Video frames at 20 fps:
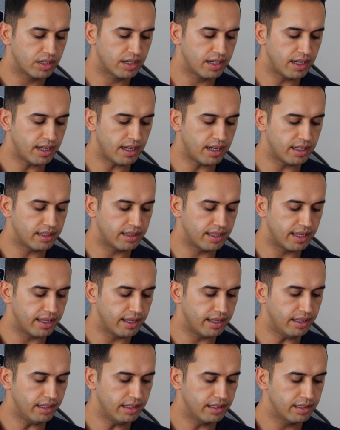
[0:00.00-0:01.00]

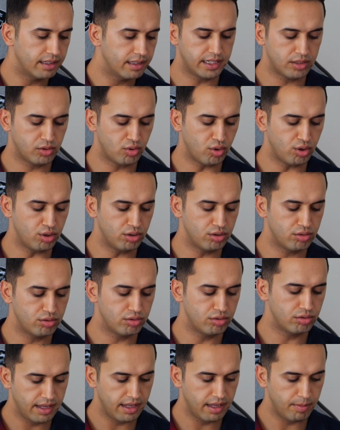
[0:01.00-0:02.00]
KD
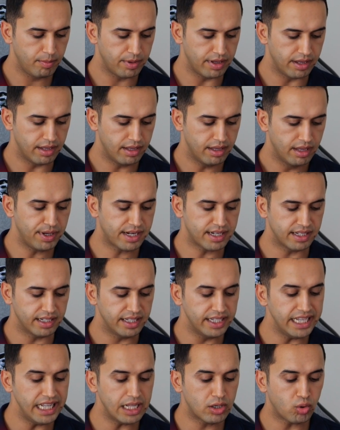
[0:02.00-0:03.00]
44 EB.
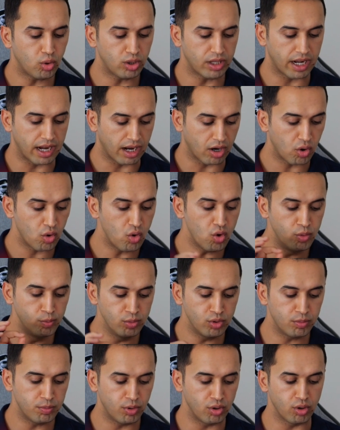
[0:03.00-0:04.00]
Bakın ilk olarak
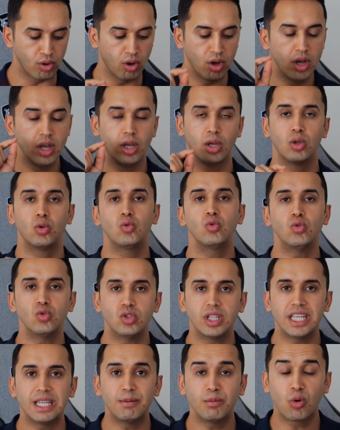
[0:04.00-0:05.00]
ömür boyu
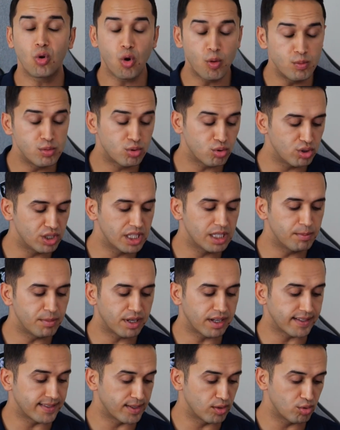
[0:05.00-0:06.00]
%20 komisyon indirimi
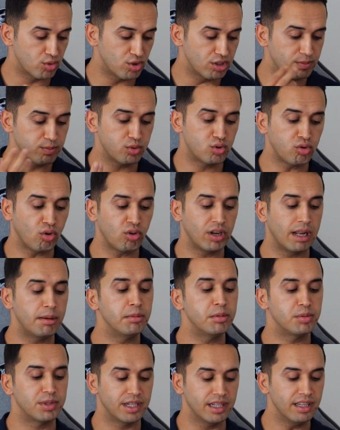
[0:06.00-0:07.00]
kazanıyorsunuz. Bu çok
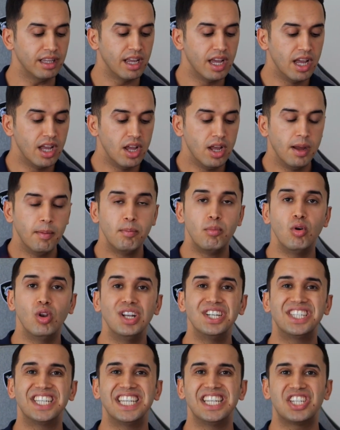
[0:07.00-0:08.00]
önemli bir şey.
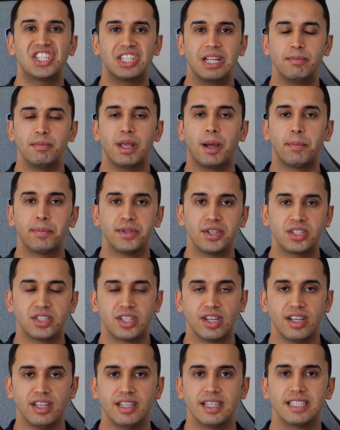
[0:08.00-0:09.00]
Böylece işlem
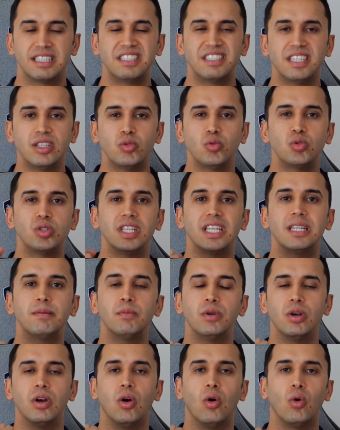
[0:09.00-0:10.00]
yaptıkça sizde
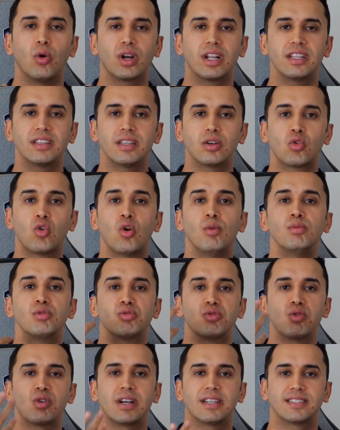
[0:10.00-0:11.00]
%20 oranında
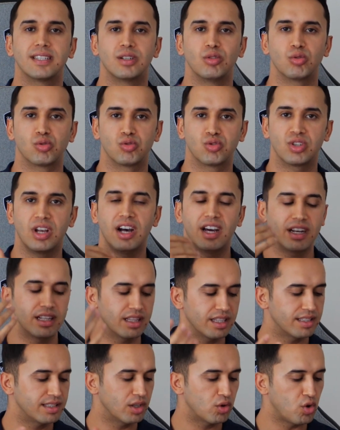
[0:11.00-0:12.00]
komisyon kazanıyorsunuz.
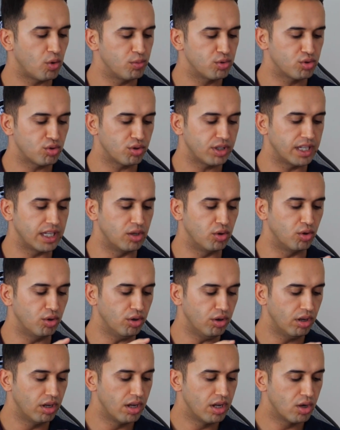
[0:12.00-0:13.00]
Anında size komisyon
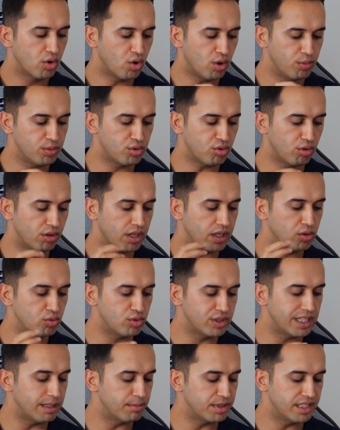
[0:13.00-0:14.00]
geliyor. Komisyonların
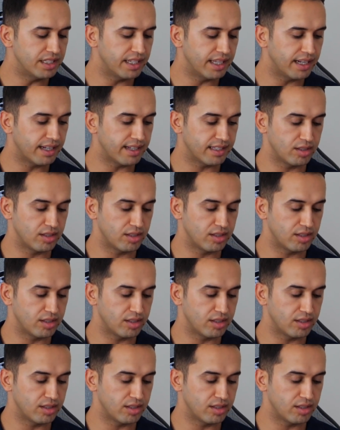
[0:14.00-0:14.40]
%20'sini geri